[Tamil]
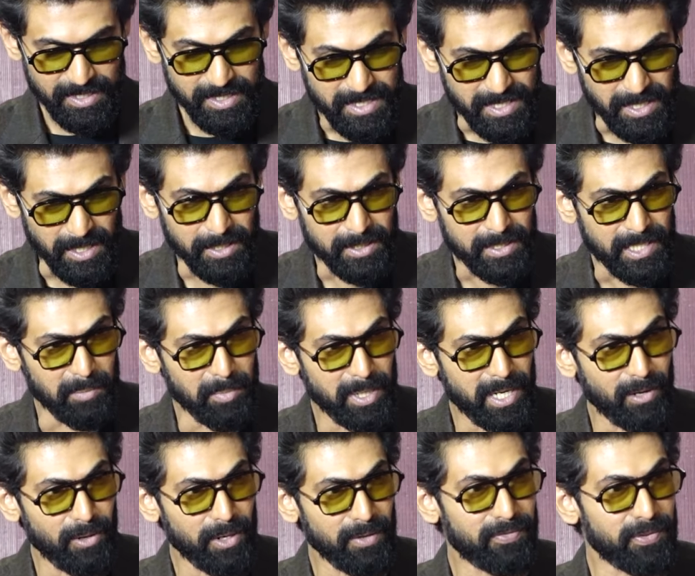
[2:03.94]
சார் தமிழ்
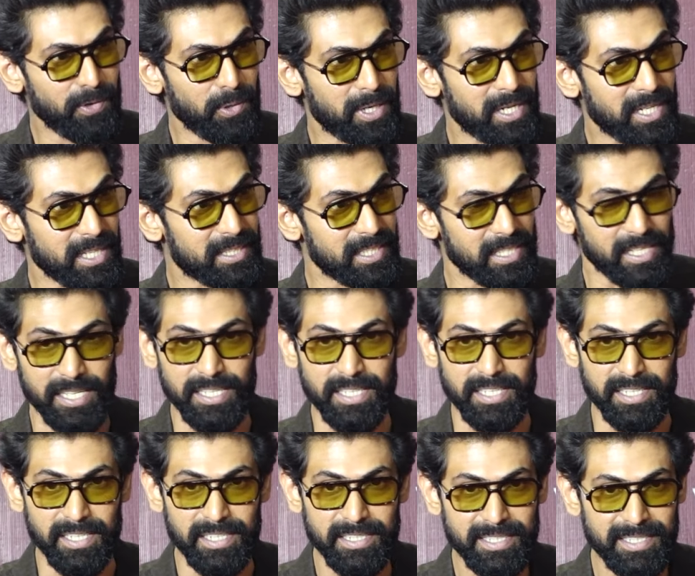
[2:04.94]
அவ்வளோ ஃப்ளூவெண்ட்டாக தெரியாது
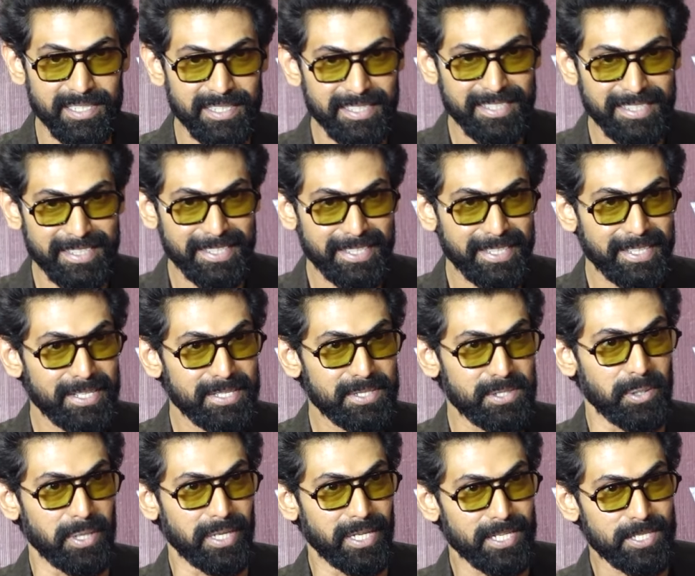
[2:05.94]
எனக்கு ஸோ
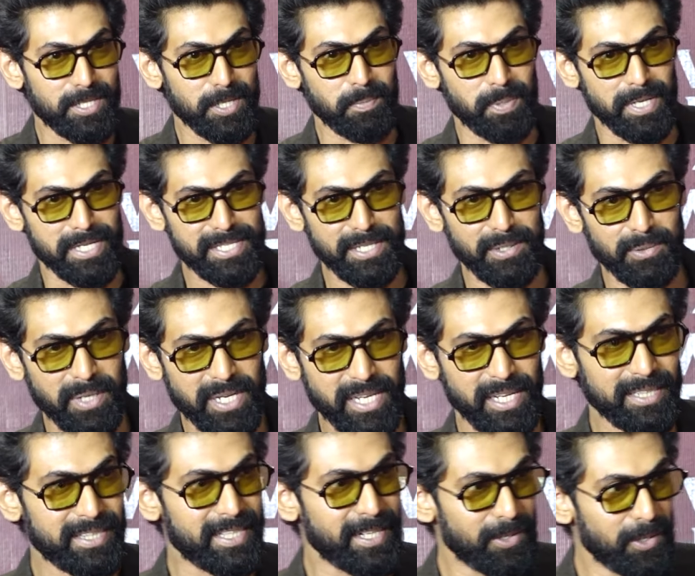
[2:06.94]
இங்கிலீஷில் பேசினா
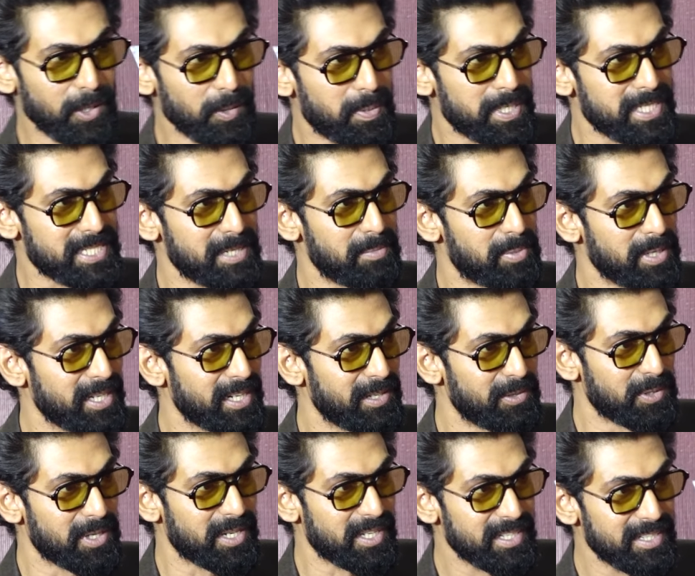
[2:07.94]
ஓகேயா தெலுங்கில் பேசினா பெட்டரா
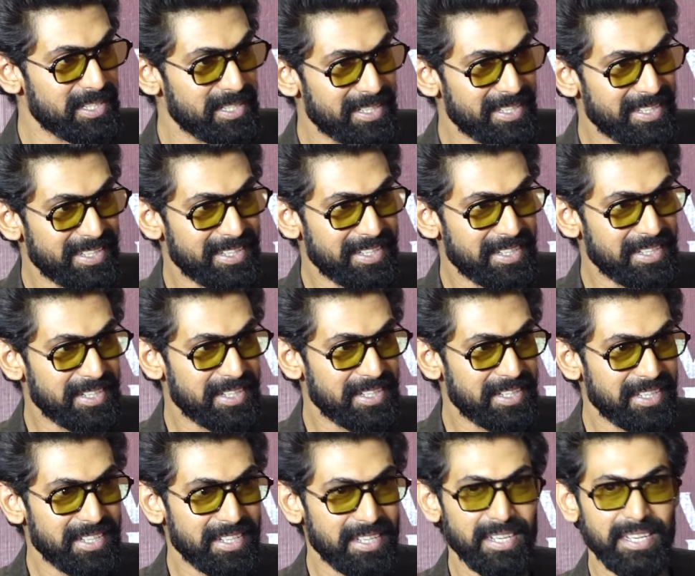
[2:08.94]
உங்களுக்கு
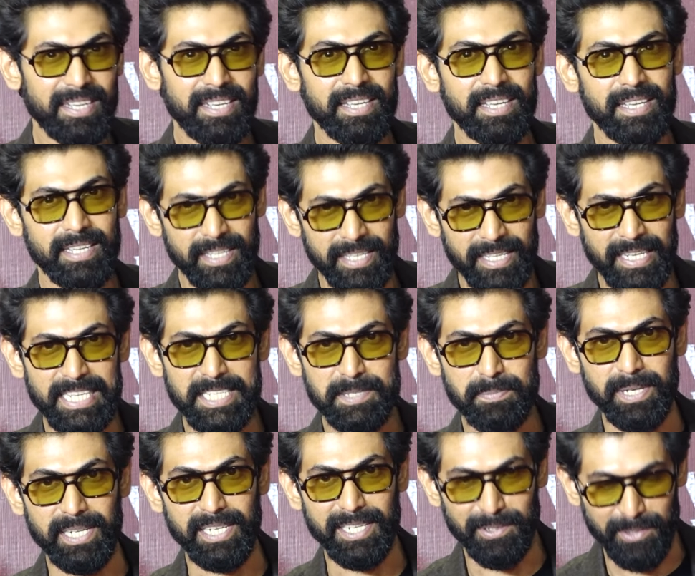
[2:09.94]
இங்கிலீஷ்
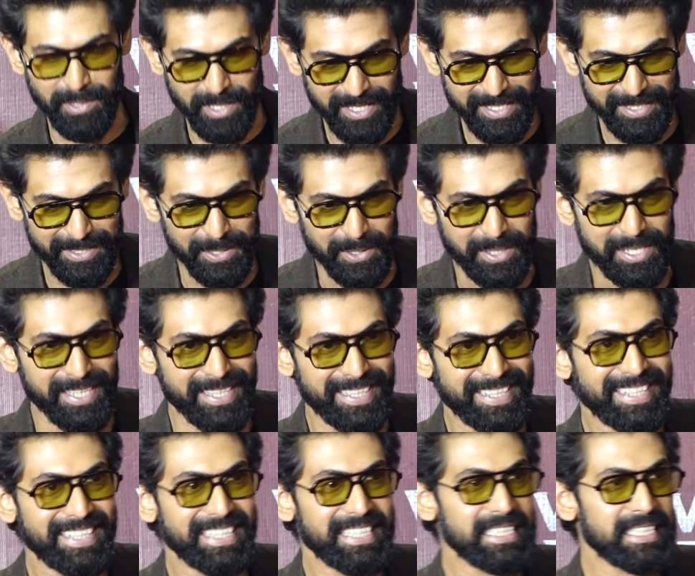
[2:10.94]
பெட்டரா உங்களுக்கு ஓகே
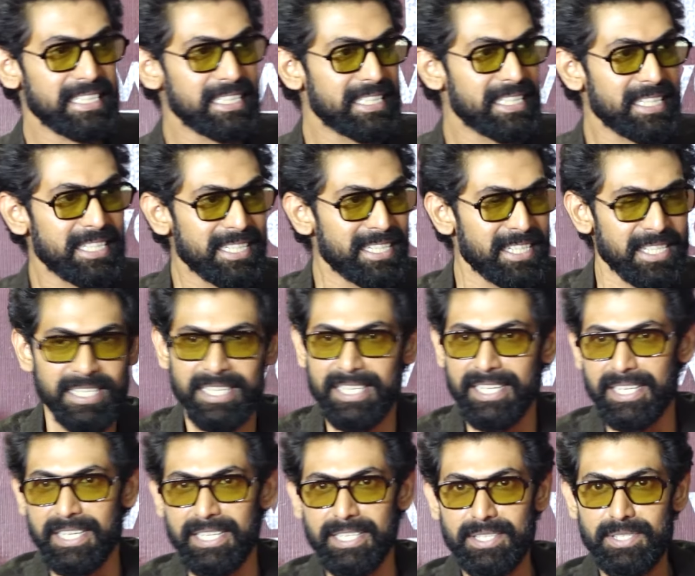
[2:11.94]

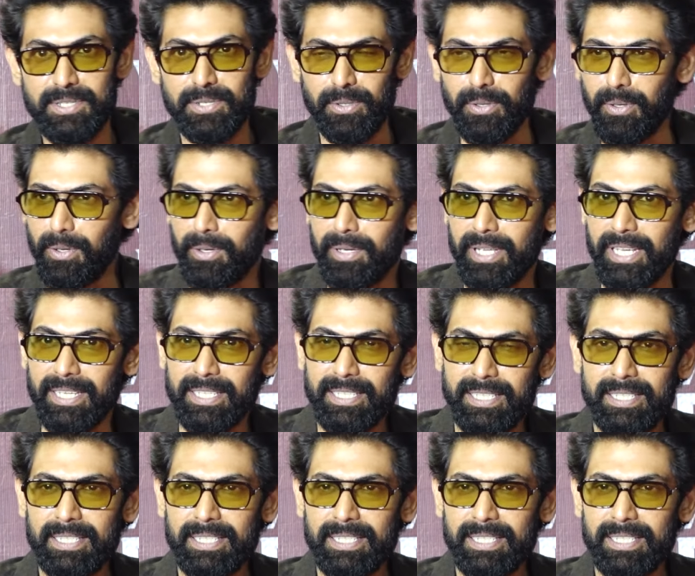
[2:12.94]
ஸோ ஓகே